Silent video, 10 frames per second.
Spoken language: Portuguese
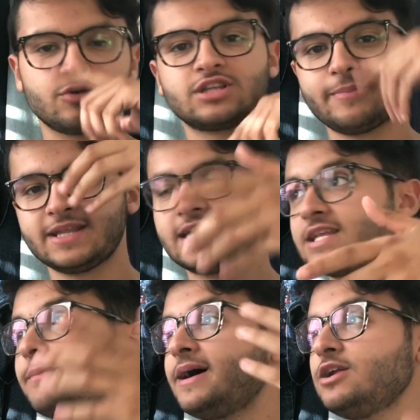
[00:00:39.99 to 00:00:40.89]
Que também dá
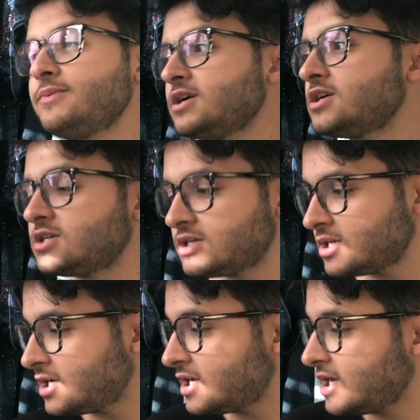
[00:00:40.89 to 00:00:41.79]
trabalho, mas
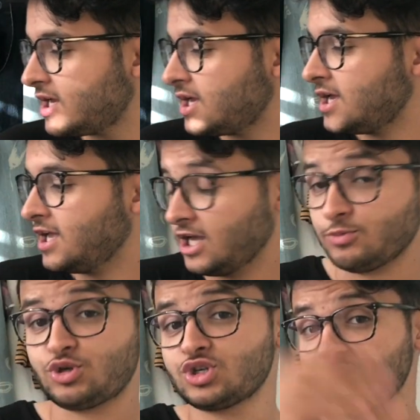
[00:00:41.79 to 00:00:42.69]
eu não
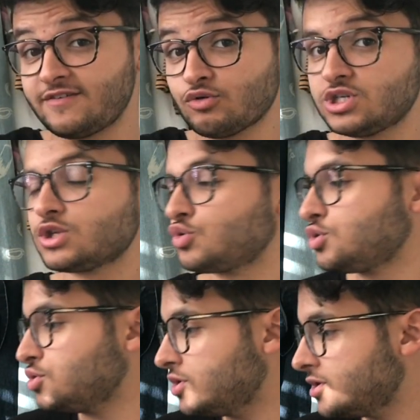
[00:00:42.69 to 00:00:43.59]
preciso gravar o dia
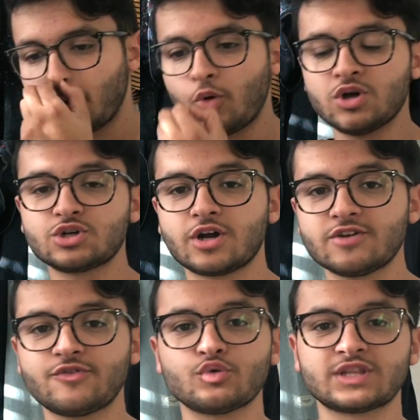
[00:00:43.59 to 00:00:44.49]
todo. Bom, hoje eu
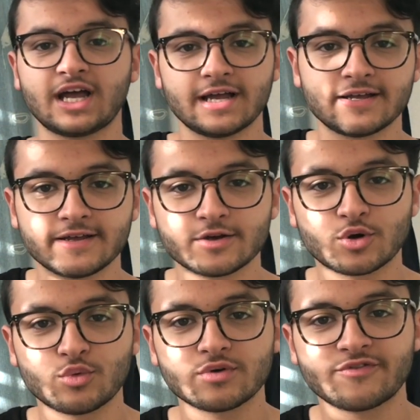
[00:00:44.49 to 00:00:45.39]
quero voltar
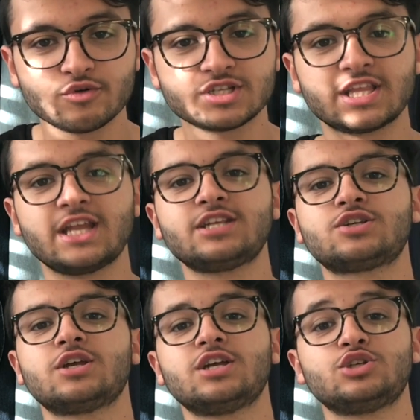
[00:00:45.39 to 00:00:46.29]
com o um review de
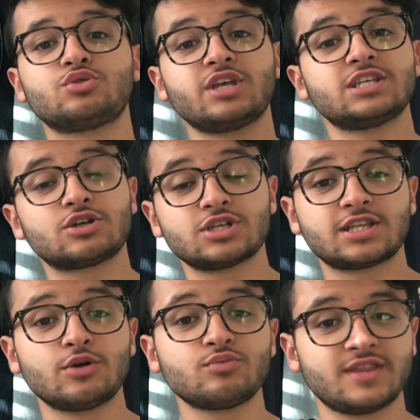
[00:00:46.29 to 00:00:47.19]
tênis, de um tênis que eu já
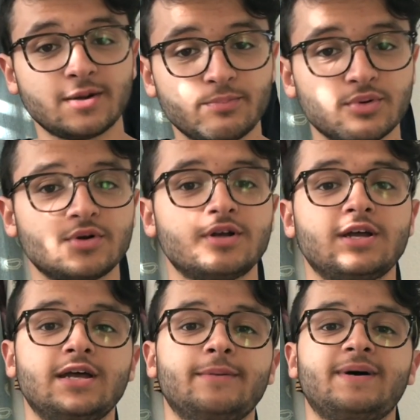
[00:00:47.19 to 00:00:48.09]
tenho um tempo,
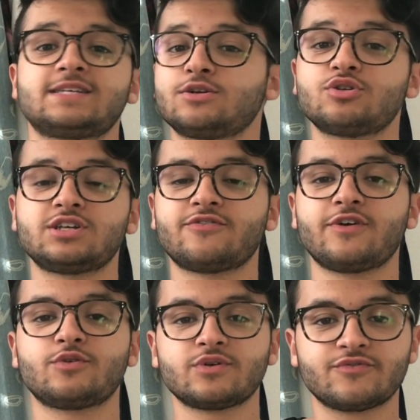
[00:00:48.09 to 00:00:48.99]
mas que eu não tinha
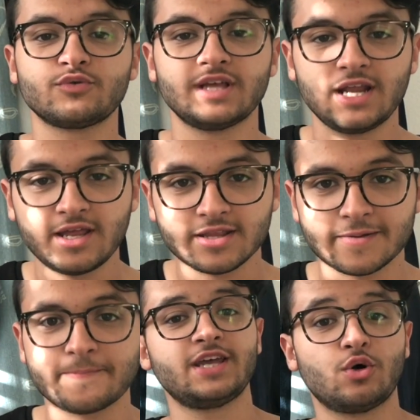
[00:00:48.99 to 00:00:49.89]
feito review dele
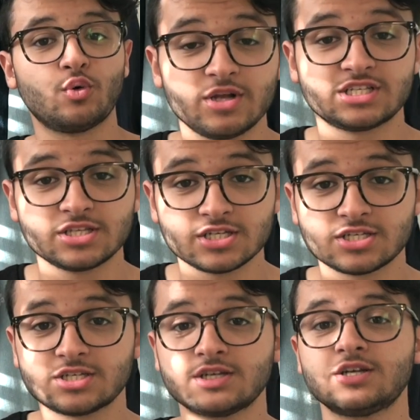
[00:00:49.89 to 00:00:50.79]
ainda, que é o
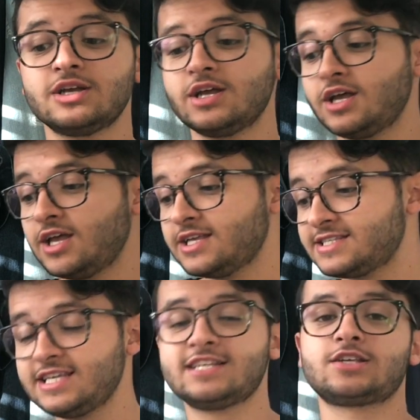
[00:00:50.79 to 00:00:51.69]
Adidas
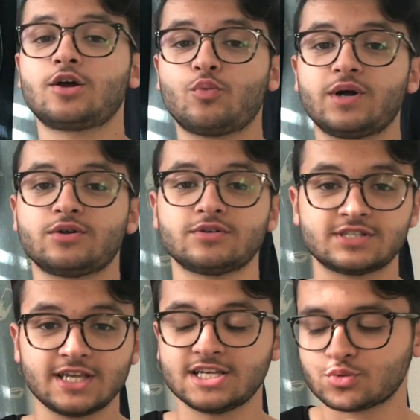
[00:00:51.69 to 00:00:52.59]
City Sock One,
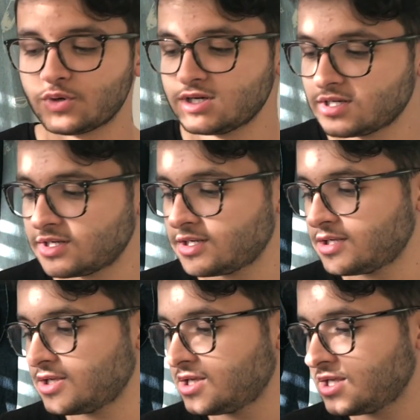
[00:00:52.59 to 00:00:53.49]
CS1,
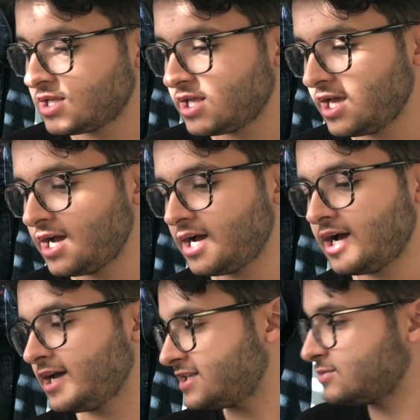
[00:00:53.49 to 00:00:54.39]
que é
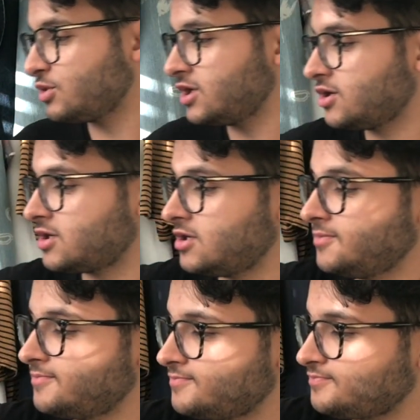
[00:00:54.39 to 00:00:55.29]
esse modelo aqui.